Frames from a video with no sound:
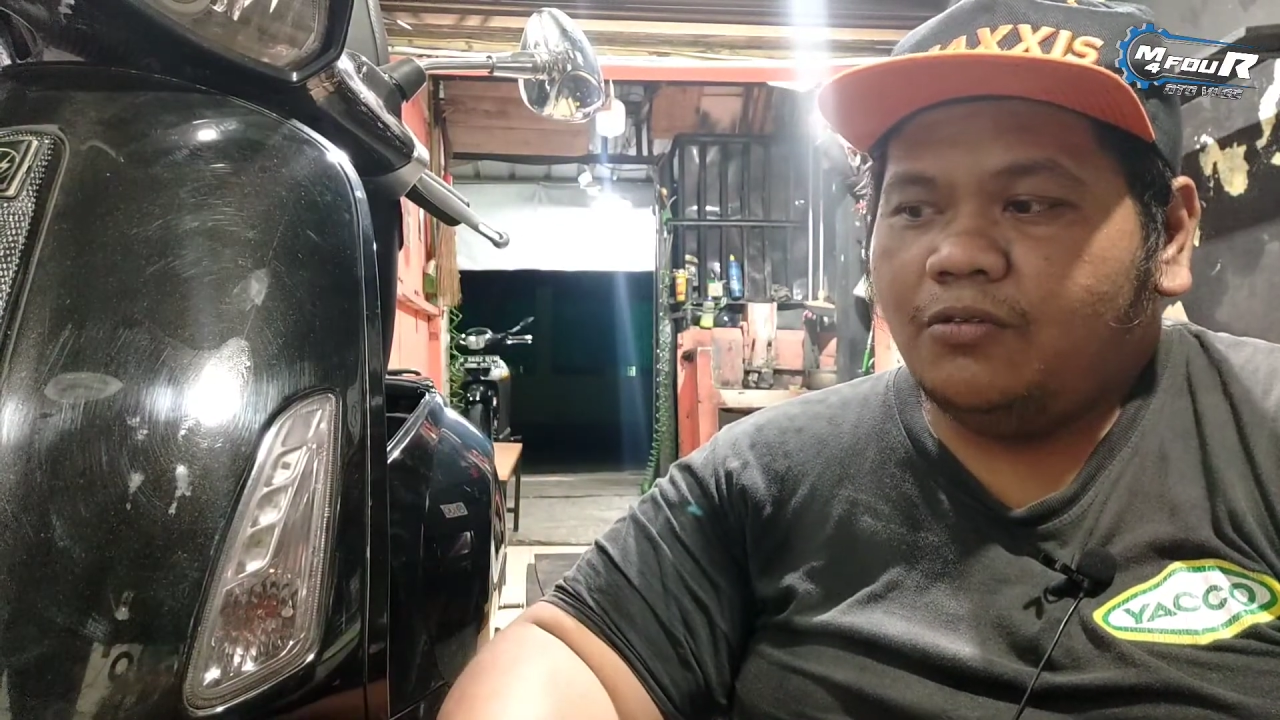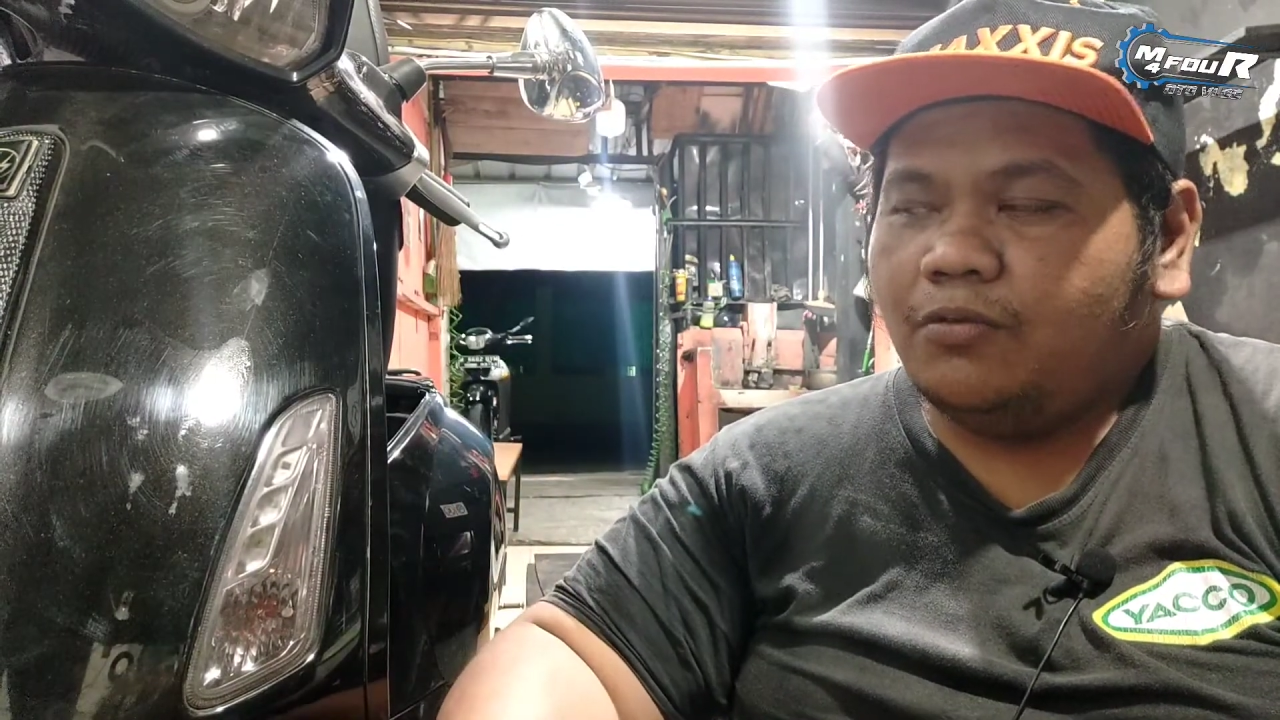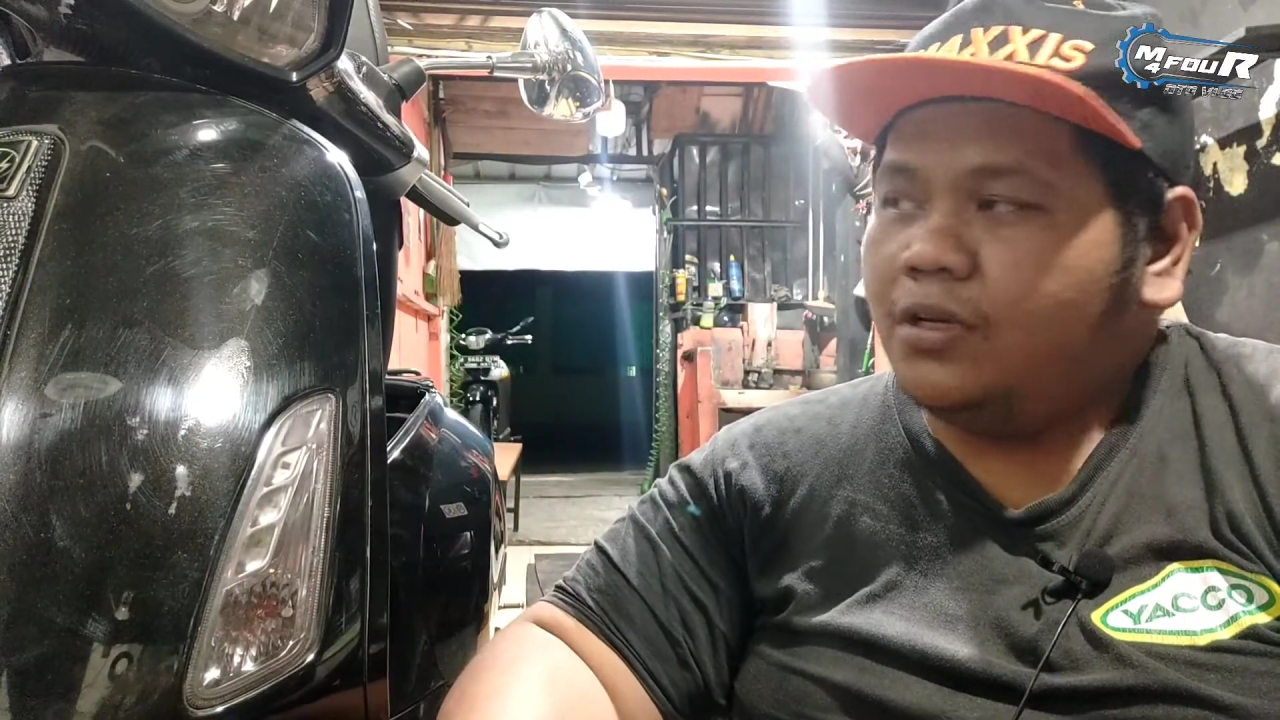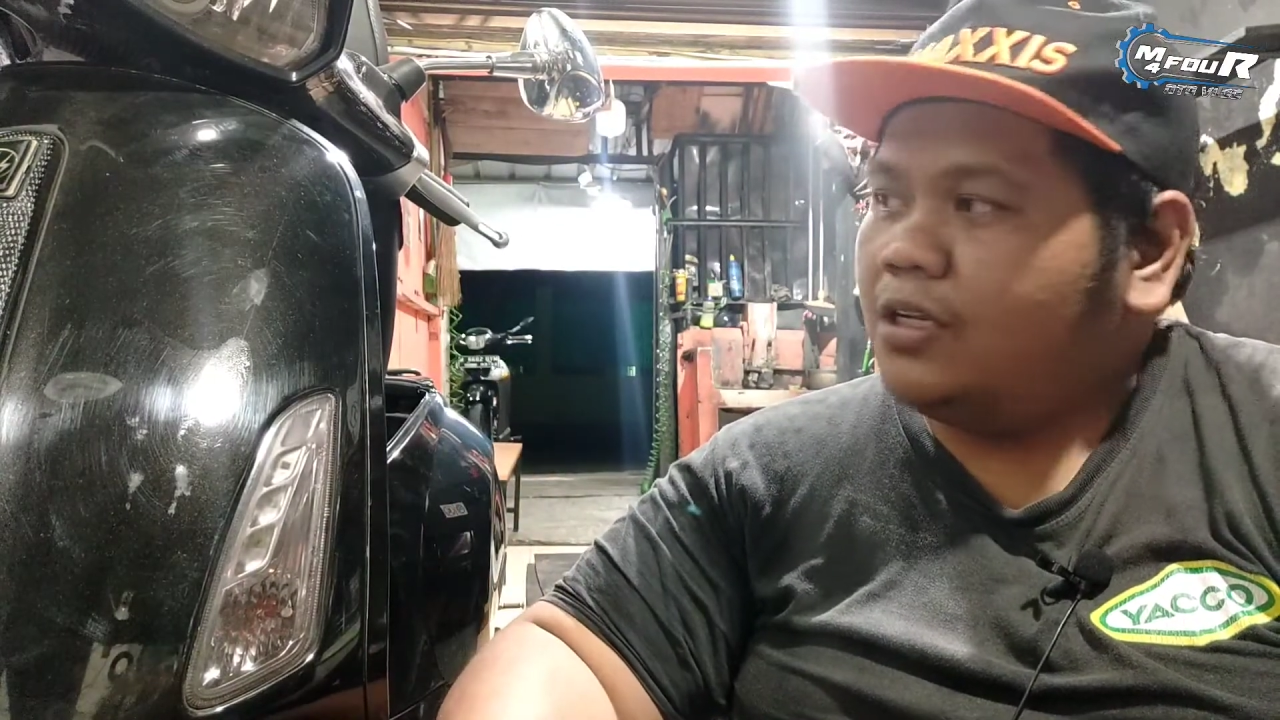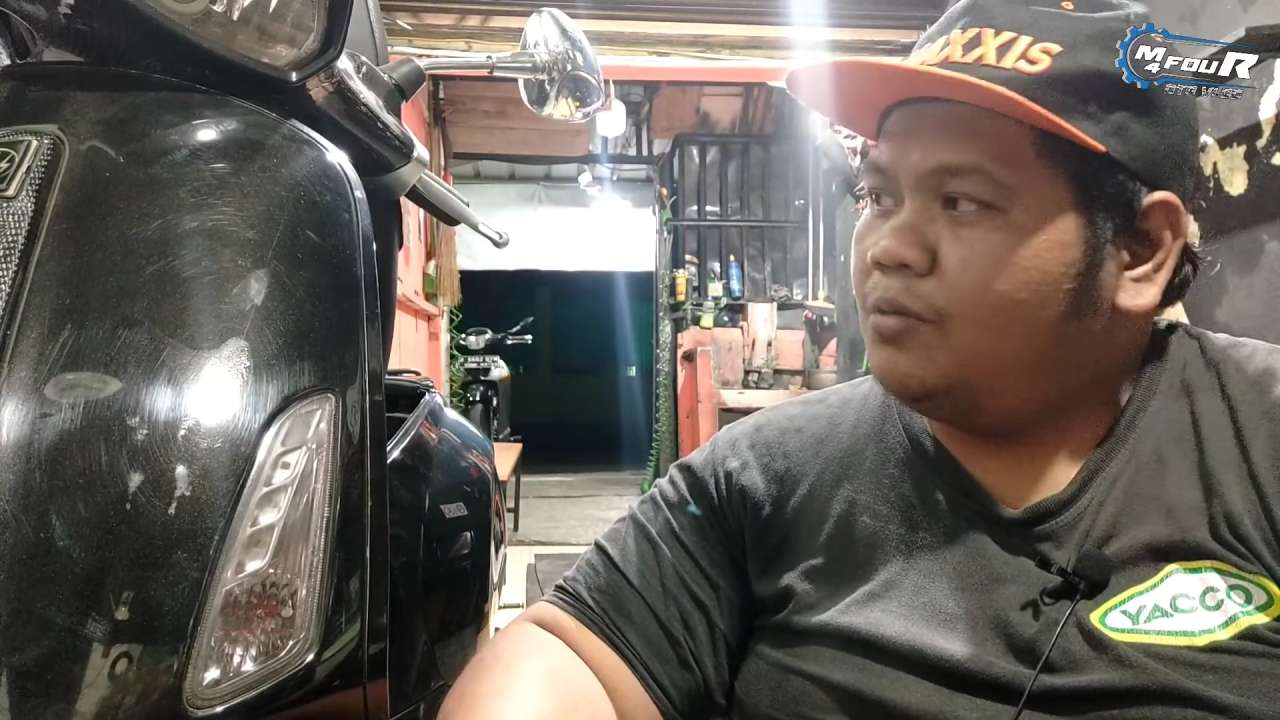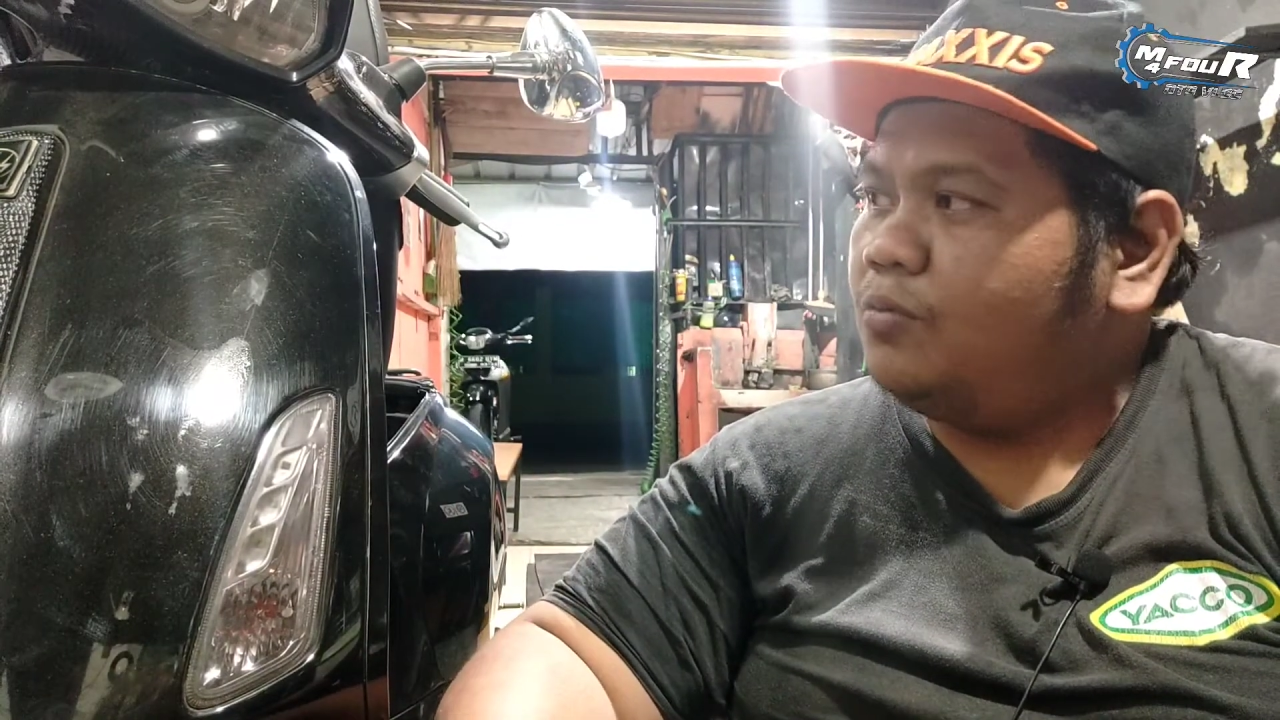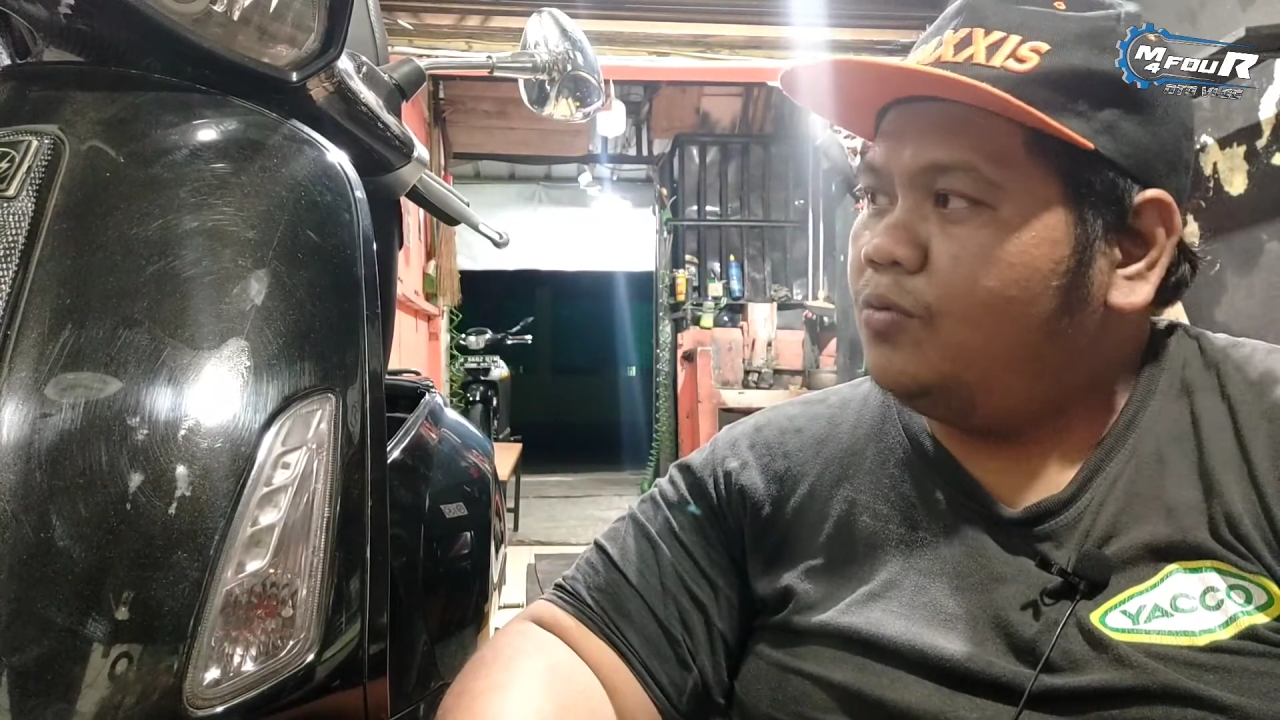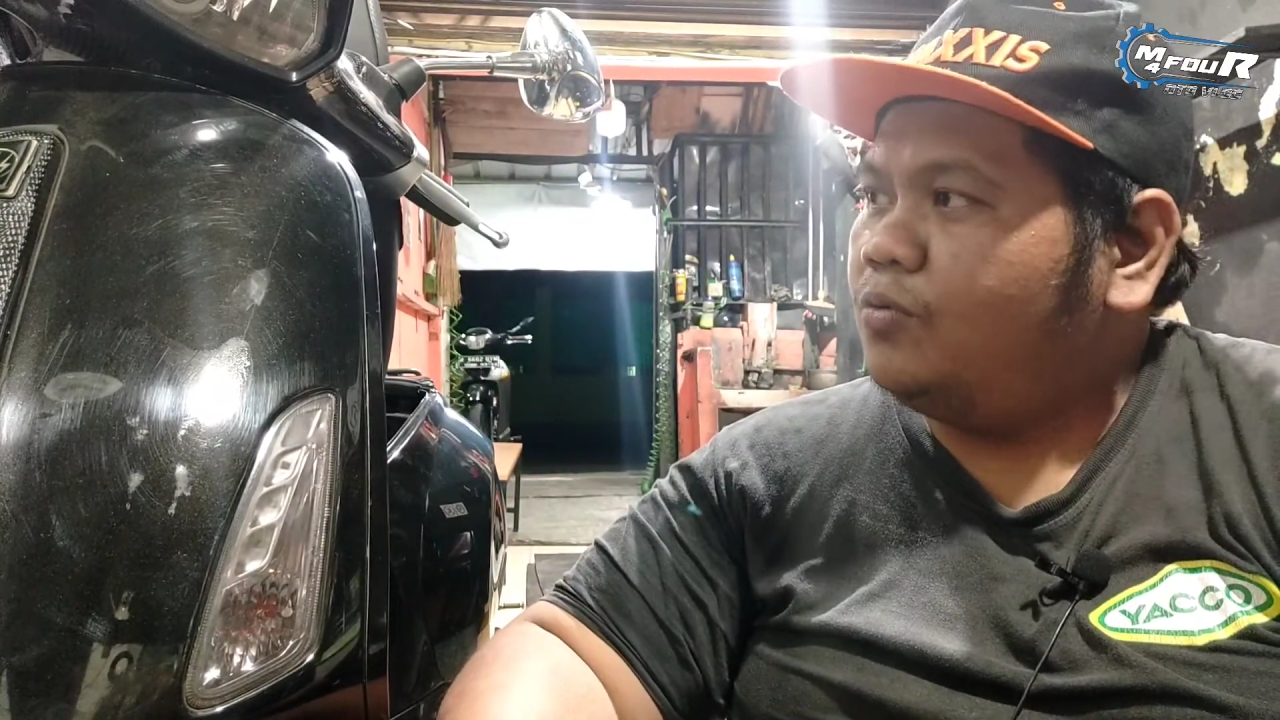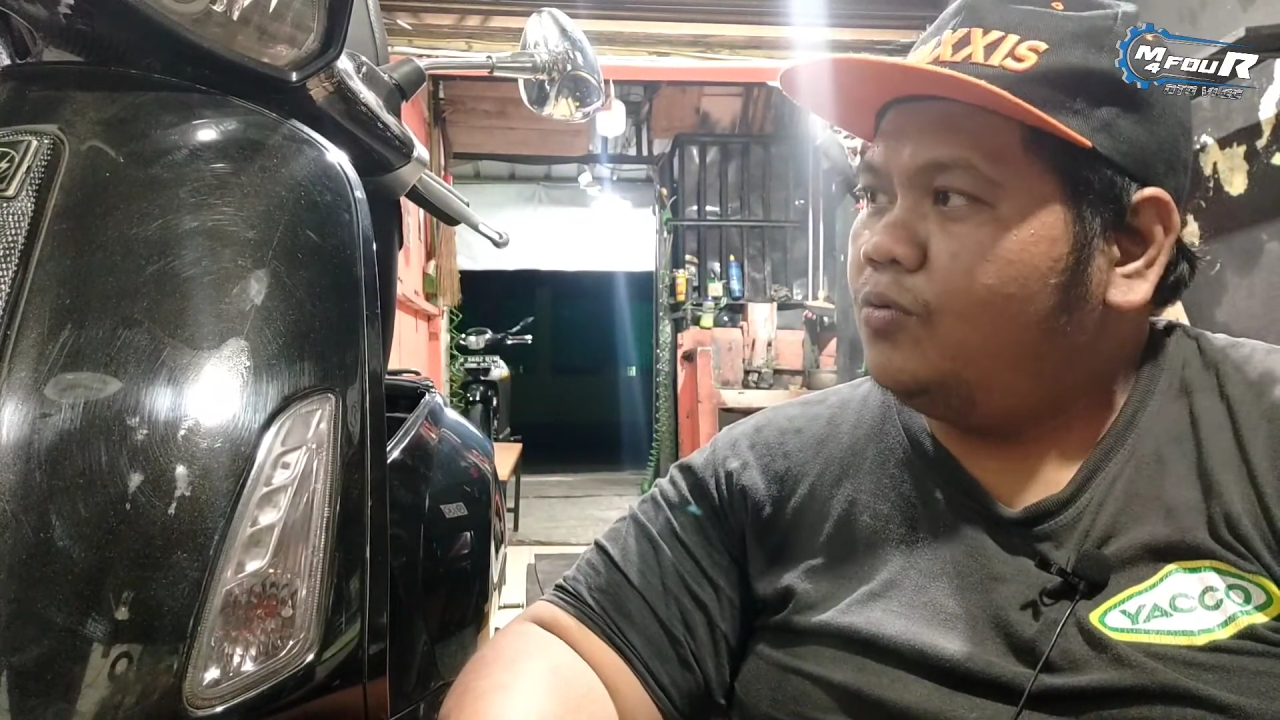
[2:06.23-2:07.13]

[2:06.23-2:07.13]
2000